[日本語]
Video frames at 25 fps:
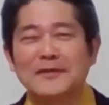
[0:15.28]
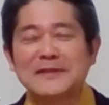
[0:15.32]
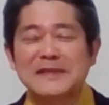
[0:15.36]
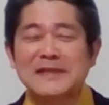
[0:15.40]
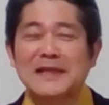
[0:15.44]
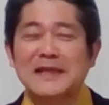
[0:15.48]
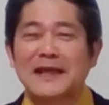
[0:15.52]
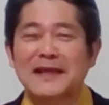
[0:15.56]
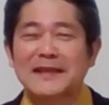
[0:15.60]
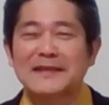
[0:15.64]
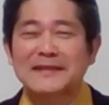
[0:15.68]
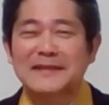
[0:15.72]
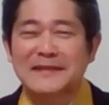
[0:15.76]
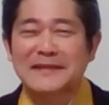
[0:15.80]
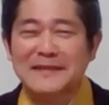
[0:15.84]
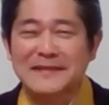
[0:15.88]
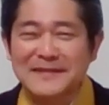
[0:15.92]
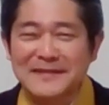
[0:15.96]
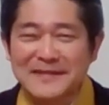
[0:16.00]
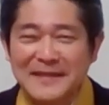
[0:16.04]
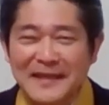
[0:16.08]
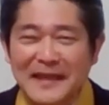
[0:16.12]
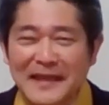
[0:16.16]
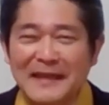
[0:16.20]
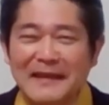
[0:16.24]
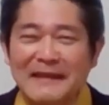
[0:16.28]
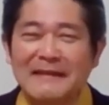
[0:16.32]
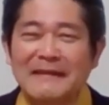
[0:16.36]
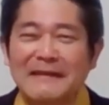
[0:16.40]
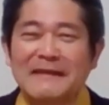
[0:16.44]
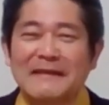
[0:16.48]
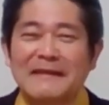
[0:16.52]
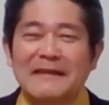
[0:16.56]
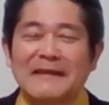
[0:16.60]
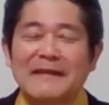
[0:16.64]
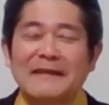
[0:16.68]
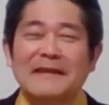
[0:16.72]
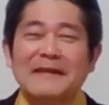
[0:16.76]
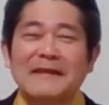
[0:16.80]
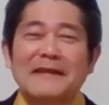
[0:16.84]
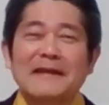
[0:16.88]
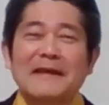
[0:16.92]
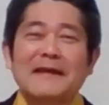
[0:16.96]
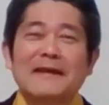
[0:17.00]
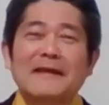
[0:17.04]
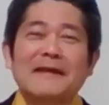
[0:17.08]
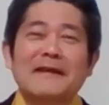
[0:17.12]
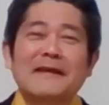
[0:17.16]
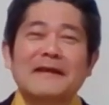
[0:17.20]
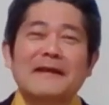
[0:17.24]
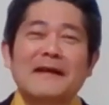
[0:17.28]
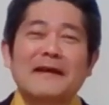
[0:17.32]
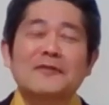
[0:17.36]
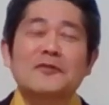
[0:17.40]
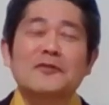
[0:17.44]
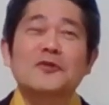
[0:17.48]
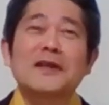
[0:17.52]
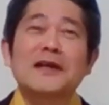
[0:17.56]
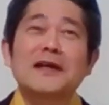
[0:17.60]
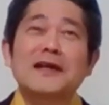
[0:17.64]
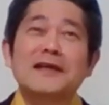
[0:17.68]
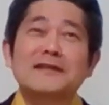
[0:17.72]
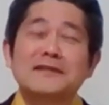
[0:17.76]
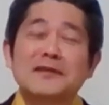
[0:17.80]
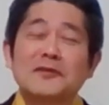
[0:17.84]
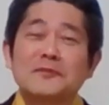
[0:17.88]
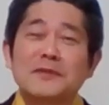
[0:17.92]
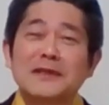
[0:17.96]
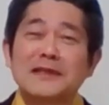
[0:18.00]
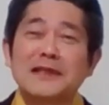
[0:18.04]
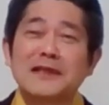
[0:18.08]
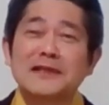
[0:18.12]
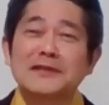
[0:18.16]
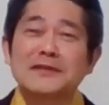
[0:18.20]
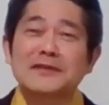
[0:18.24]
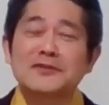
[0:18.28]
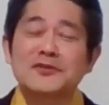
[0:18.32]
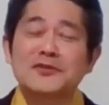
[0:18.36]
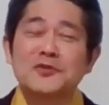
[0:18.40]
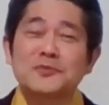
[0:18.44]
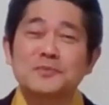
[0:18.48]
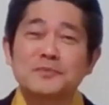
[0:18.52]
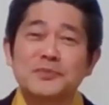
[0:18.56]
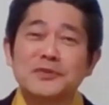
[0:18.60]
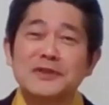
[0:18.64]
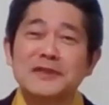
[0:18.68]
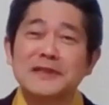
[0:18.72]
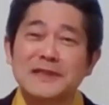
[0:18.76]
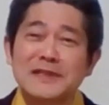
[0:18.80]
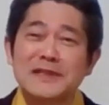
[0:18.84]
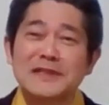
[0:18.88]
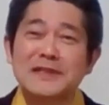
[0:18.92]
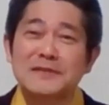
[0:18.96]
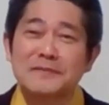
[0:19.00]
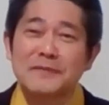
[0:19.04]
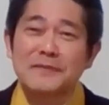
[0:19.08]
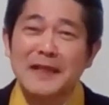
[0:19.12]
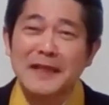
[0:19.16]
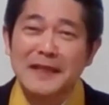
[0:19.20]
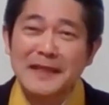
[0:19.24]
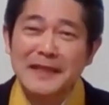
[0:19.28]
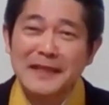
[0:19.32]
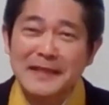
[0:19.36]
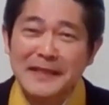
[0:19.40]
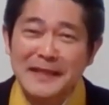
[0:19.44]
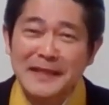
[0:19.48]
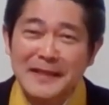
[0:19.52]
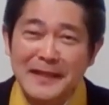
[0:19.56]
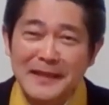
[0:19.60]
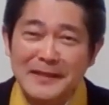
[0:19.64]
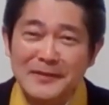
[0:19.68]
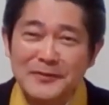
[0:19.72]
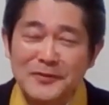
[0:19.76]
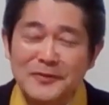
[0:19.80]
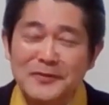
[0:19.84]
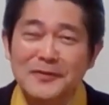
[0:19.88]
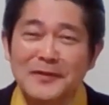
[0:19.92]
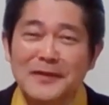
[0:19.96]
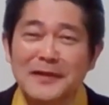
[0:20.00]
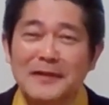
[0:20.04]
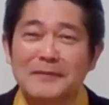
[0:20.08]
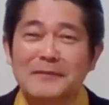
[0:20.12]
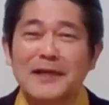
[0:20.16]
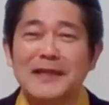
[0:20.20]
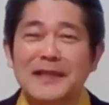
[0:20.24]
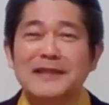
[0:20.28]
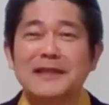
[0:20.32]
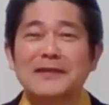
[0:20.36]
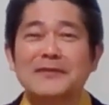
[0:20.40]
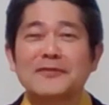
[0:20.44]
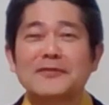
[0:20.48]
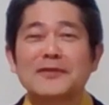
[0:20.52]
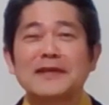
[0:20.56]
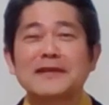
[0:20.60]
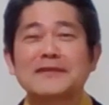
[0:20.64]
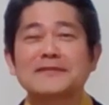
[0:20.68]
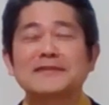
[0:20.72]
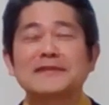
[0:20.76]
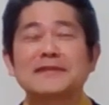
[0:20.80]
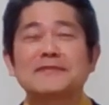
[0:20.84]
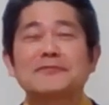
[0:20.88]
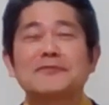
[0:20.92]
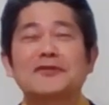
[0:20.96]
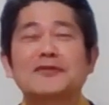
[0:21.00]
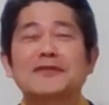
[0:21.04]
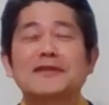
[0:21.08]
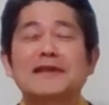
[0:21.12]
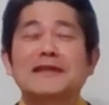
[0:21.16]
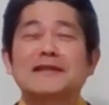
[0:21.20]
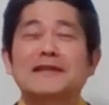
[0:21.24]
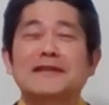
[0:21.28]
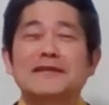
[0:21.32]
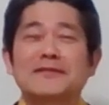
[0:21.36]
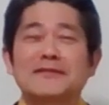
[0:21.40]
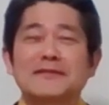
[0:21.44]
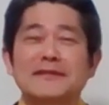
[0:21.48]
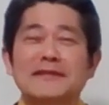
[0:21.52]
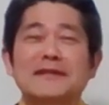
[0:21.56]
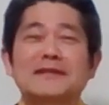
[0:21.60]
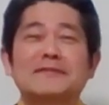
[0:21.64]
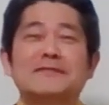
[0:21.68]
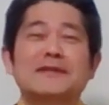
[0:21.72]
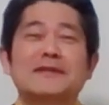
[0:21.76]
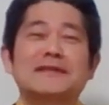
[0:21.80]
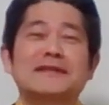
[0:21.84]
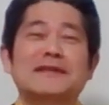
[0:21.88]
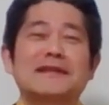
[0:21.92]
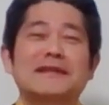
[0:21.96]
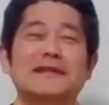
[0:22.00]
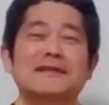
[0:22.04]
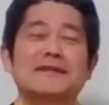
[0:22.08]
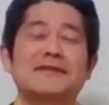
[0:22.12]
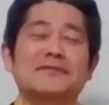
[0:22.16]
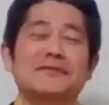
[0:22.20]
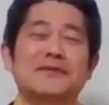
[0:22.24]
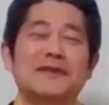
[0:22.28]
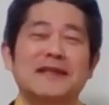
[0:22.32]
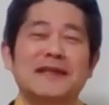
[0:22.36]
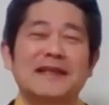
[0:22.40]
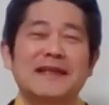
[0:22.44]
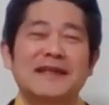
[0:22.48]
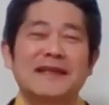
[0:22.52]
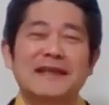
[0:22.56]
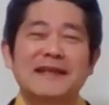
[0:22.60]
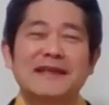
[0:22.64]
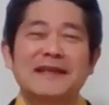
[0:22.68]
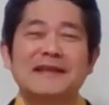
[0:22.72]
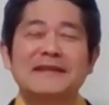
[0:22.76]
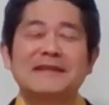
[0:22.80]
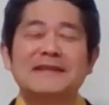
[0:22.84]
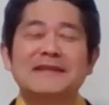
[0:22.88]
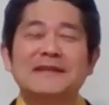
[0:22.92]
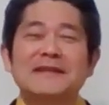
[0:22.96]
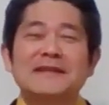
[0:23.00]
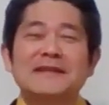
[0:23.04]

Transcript: 力でですね、えー、あの長さをまた10分に縮めなきゃいけないというのが、またこれはくせ者なんでございますけれどもね。